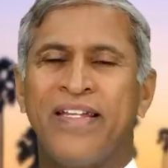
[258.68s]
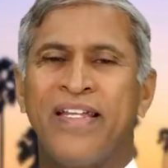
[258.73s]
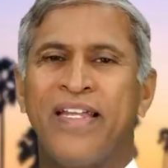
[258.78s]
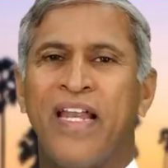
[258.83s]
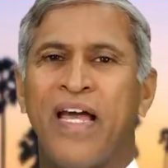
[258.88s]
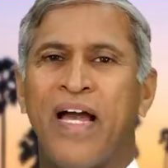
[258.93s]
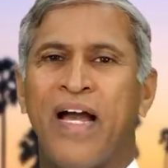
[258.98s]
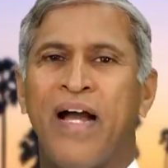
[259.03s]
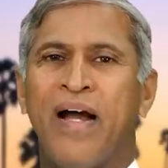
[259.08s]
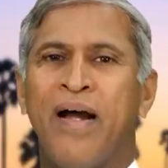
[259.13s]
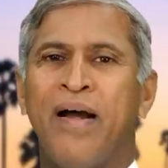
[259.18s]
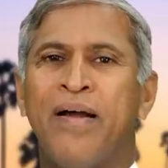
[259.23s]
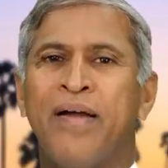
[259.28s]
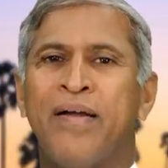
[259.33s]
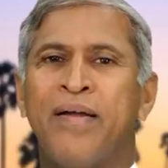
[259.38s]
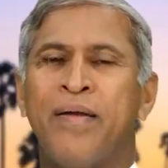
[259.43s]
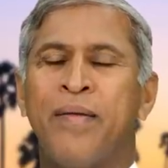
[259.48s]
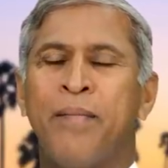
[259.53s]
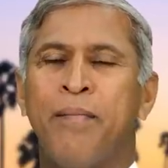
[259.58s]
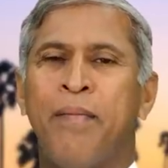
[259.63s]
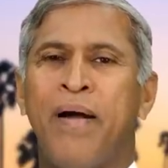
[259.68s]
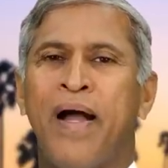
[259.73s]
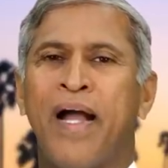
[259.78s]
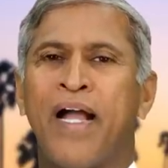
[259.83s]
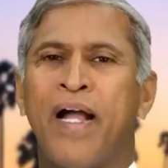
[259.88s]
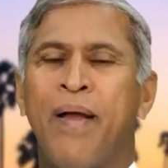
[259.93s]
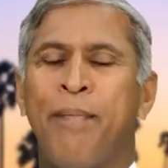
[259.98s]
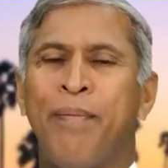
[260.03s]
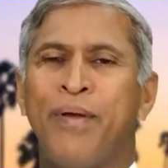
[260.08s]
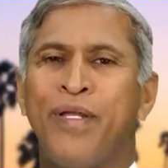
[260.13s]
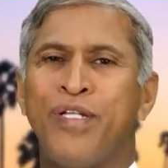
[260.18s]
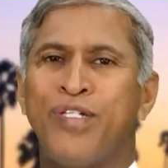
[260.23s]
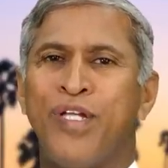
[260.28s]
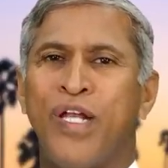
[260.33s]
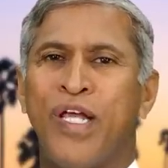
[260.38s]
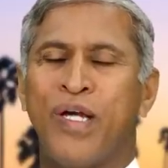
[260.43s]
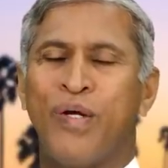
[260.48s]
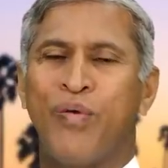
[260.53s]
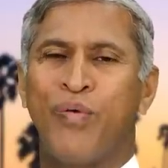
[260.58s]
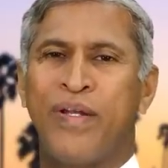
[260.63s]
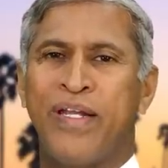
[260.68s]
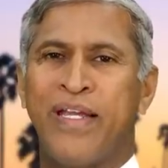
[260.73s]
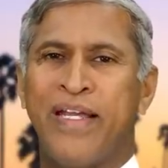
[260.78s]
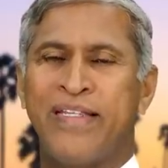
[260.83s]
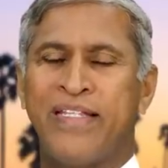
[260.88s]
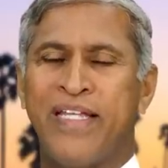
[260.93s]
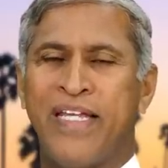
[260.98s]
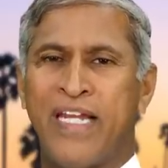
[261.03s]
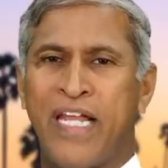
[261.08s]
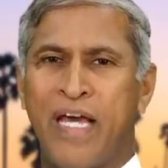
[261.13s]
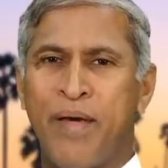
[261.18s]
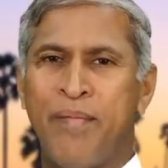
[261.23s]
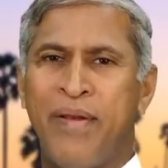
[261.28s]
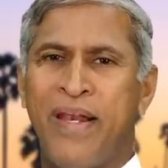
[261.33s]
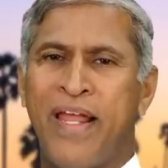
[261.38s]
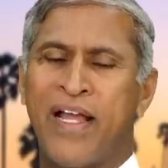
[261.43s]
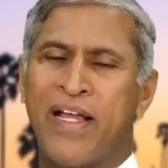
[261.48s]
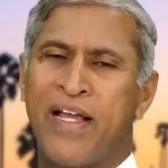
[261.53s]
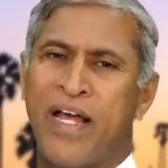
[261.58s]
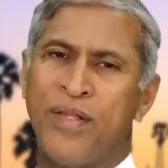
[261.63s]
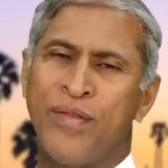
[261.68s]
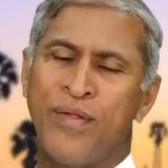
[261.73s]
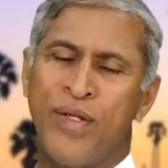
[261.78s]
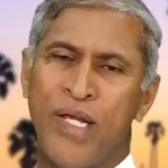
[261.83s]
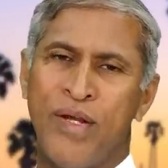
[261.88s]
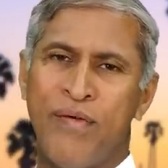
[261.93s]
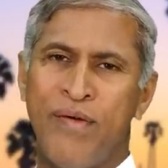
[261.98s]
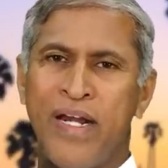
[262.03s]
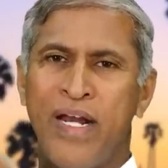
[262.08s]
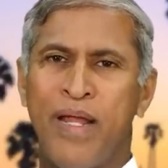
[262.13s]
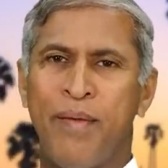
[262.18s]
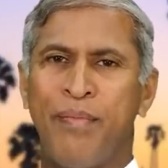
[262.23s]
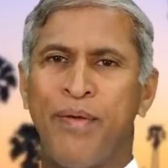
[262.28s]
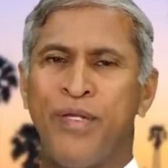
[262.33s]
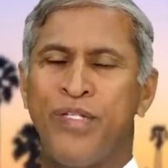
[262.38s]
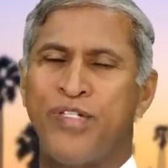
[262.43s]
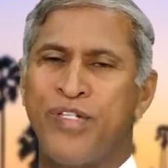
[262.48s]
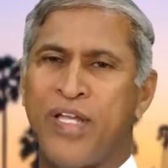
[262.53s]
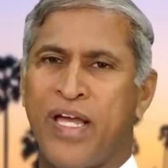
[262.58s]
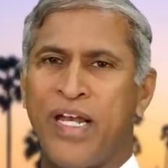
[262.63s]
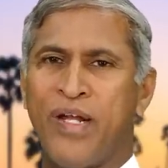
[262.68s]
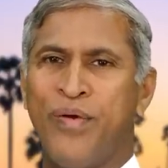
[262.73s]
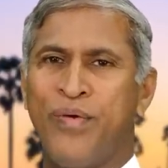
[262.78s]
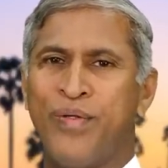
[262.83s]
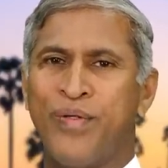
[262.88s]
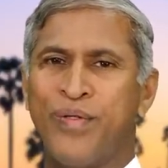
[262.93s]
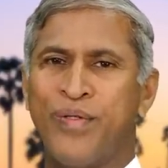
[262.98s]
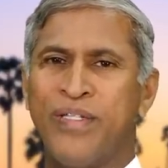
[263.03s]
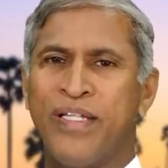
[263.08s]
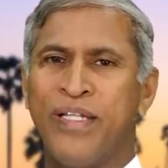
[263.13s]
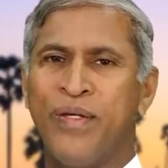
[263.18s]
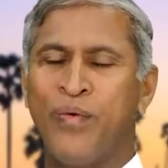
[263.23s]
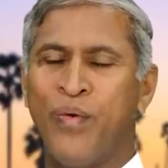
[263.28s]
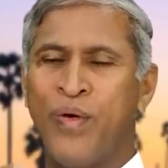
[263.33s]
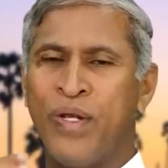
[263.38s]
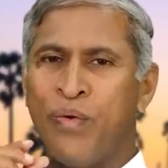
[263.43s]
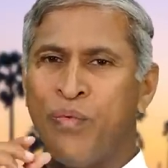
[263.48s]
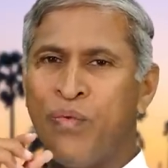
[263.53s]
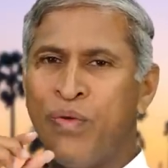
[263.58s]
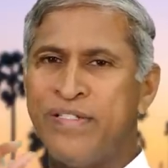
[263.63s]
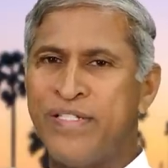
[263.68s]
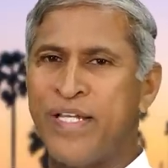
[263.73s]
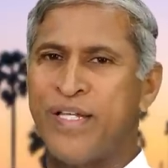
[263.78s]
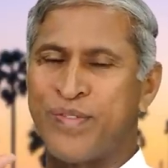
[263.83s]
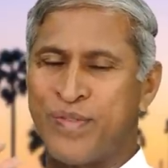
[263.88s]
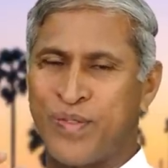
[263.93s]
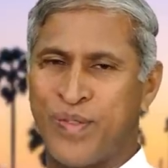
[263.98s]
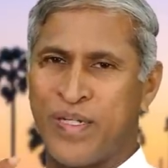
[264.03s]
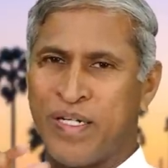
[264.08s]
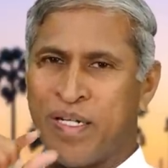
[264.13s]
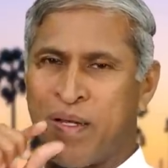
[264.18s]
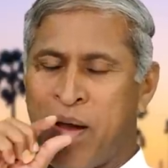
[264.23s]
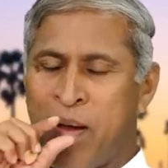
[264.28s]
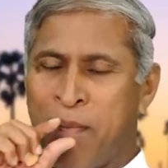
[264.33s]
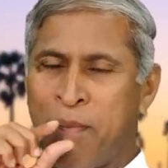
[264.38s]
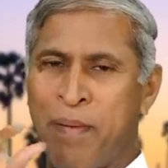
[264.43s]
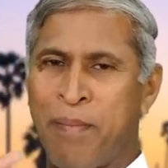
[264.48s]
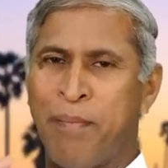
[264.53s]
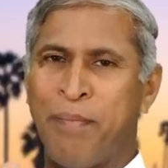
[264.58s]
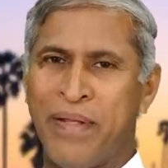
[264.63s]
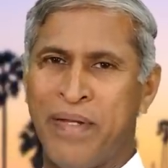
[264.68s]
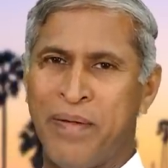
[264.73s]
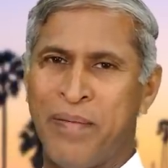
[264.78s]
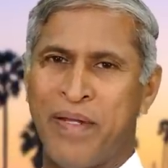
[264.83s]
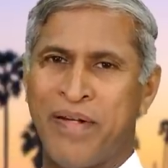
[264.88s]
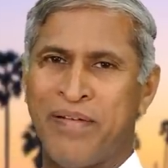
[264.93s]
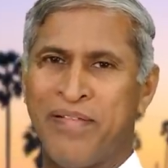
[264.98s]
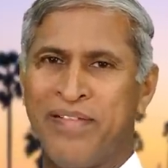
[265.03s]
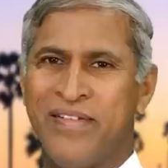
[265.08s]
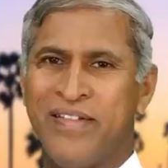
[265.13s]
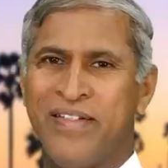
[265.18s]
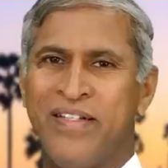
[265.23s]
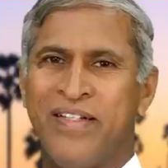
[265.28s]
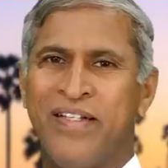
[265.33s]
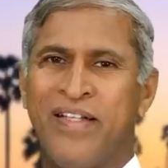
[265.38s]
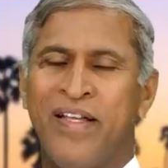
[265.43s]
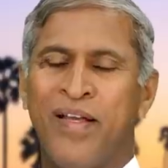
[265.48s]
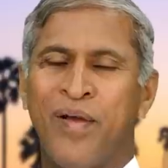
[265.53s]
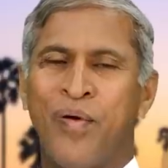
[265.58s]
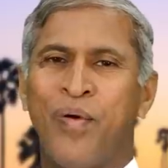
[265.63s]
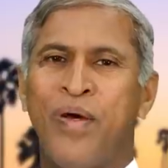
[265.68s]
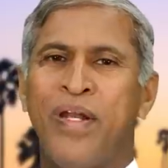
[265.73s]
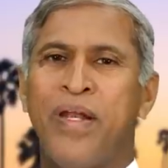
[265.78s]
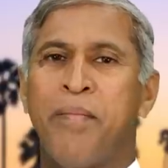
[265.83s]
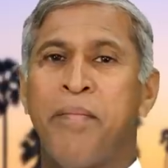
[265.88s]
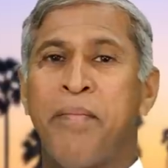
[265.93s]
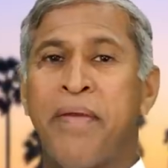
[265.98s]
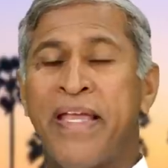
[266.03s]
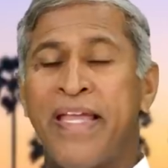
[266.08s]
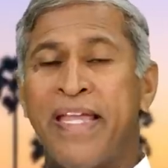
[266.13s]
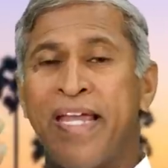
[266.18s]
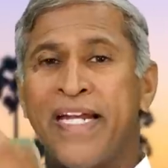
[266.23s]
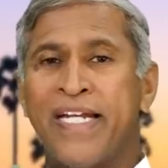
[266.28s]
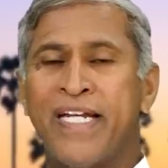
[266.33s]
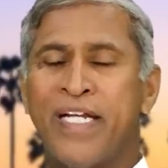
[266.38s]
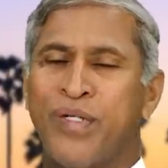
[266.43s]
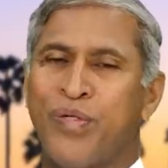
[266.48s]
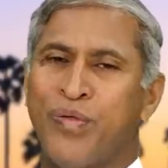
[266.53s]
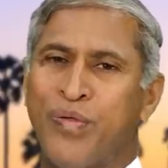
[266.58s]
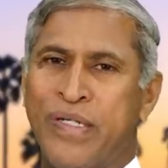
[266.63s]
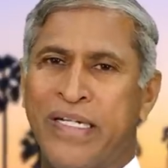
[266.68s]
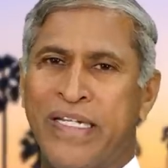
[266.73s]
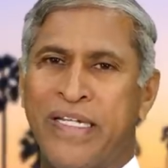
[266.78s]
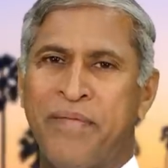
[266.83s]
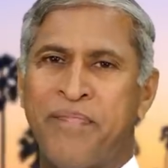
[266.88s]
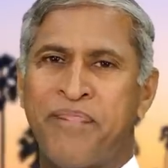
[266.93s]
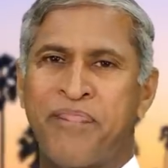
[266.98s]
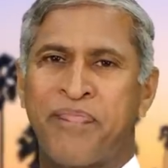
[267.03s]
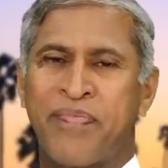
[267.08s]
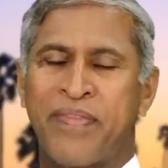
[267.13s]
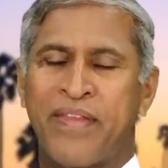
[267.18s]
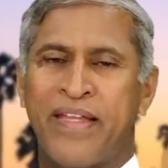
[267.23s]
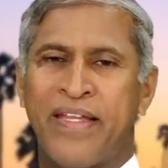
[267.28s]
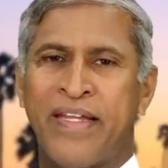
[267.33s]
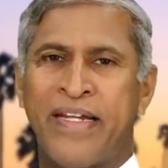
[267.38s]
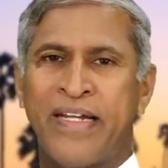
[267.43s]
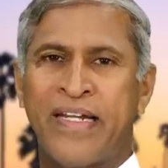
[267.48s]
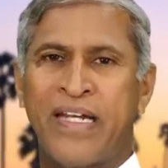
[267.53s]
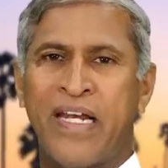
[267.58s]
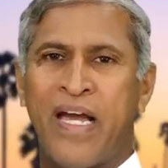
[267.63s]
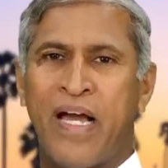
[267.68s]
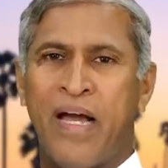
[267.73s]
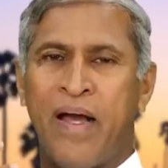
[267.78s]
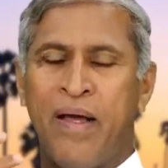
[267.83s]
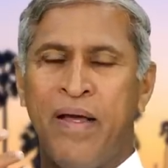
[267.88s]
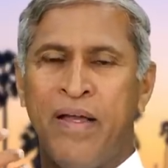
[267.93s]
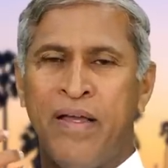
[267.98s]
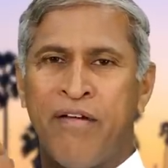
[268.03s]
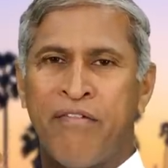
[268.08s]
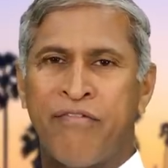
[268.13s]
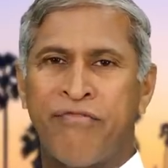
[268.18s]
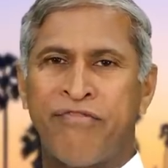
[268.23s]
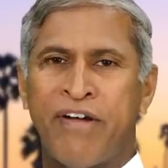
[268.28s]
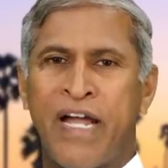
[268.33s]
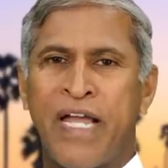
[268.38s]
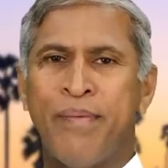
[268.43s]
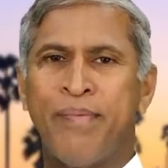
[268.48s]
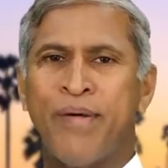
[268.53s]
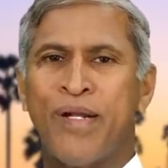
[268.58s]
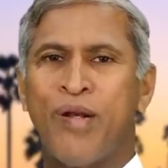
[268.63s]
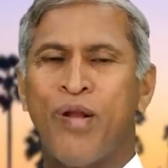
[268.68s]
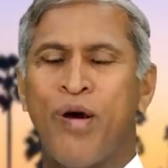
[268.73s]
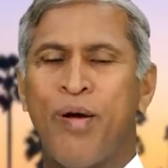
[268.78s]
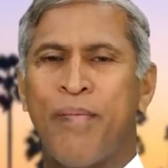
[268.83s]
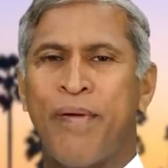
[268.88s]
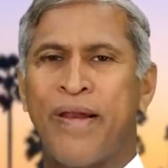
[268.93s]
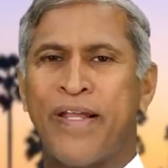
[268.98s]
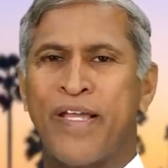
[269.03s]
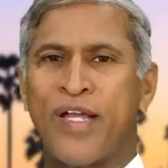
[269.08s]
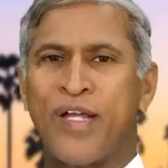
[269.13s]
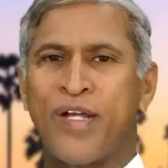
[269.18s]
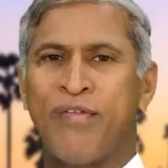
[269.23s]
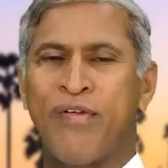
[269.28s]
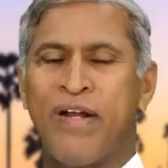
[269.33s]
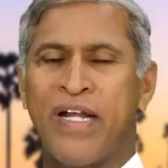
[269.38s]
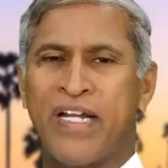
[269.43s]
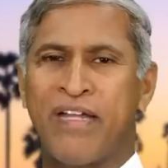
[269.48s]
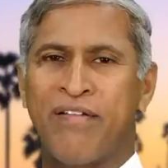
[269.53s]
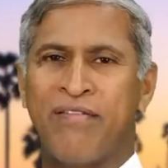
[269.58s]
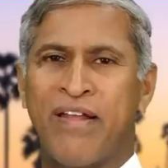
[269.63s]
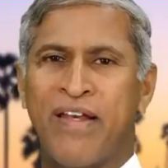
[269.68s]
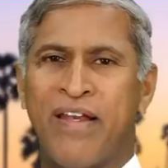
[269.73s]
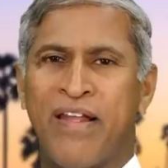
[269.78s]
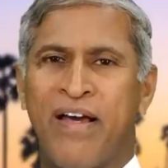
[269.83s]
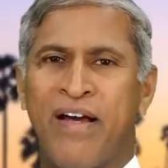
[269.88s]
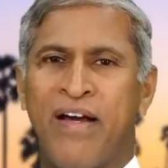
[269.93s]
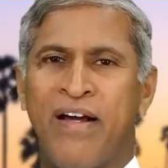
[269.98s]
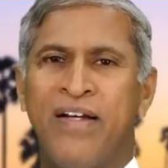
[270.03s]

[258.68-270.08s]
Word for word: ఇలా బాగా పీచులు ఎక్కువ ఉన్నాయైతే నమిలేక అందులో వెళ్ళే పీచు చాలా ఉంటుంది కొన్ని ఊసేస్తుంటాం ఆ పిప్పిని మనం కొన్ని మింగేటట్టు ఉంటాయి ఇట్లా ఫైబర్ లోపలికి ఎక్కువ వెళ్ళటం వల్ల